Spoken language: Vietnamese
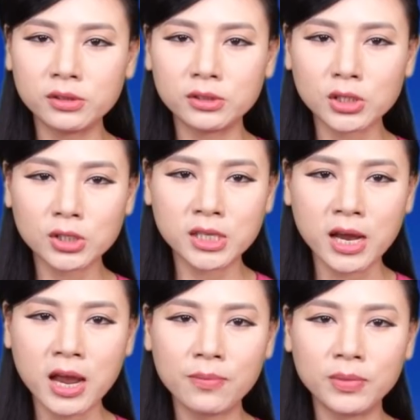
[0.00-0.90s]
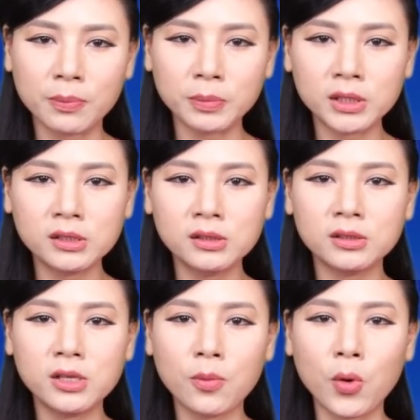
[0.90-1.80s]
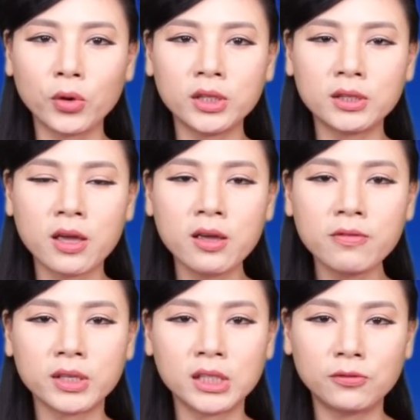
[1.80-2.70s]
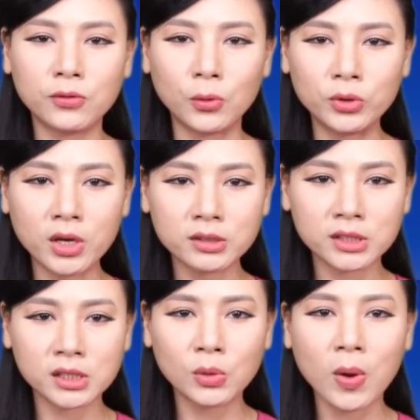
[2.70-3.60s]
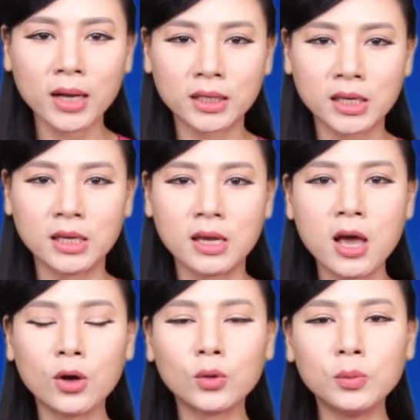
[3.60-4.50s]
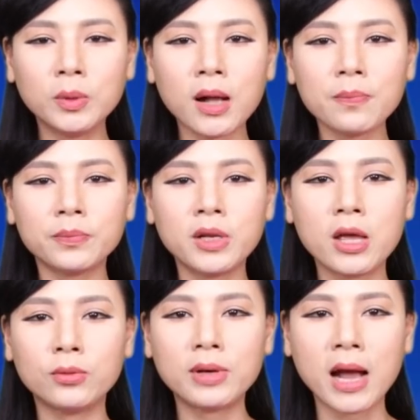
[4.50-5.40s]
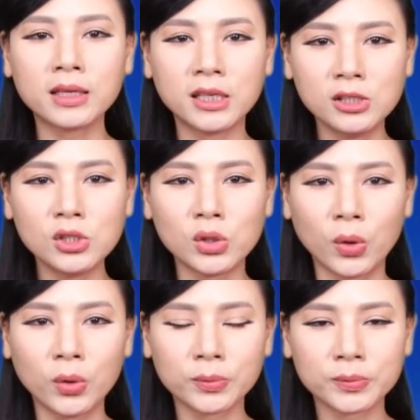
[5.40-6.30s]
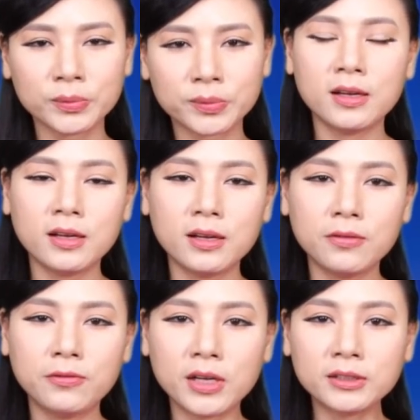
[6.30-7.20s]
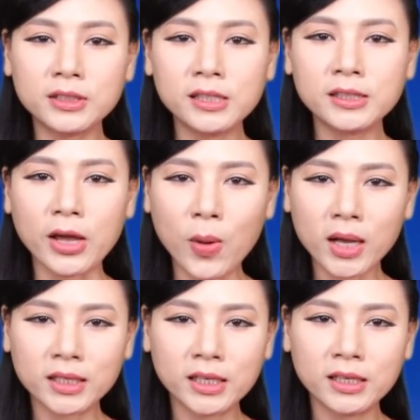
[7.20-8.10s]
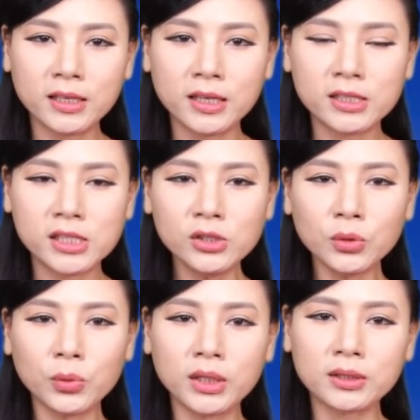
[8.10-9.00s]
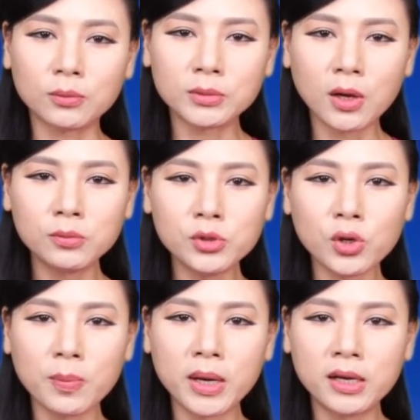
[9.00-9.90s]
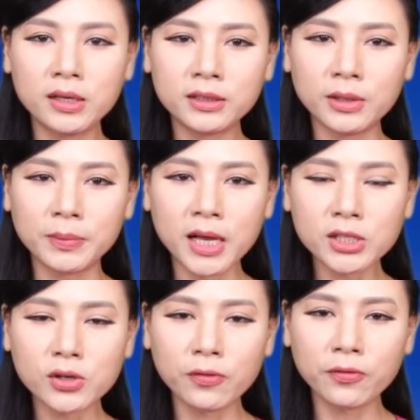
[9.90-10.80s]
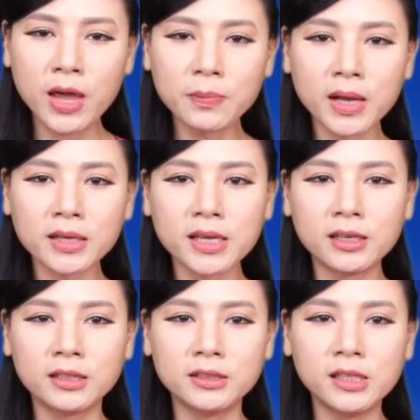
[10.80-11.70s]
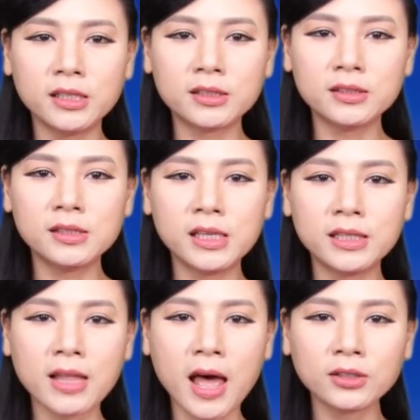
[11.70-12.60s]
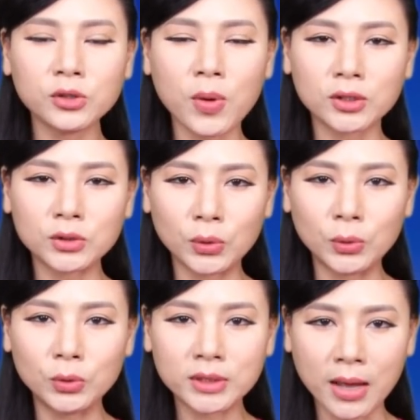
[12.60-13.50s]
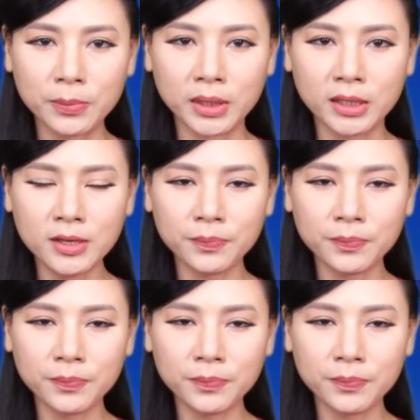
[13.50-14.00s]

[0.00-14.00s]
cho trẻ em nhập cư do Bộ Y tế và Dịch vụ Nhân sinh Hoa Kỳ cung cấp đều đã kín chỗ. Vẫn tin tại Hoa Kỳ, chính quyền Tổng thống Joe Biden đã tìm cách cho phép các gia đình di cư ly tán đoàn tụ tại Mỹ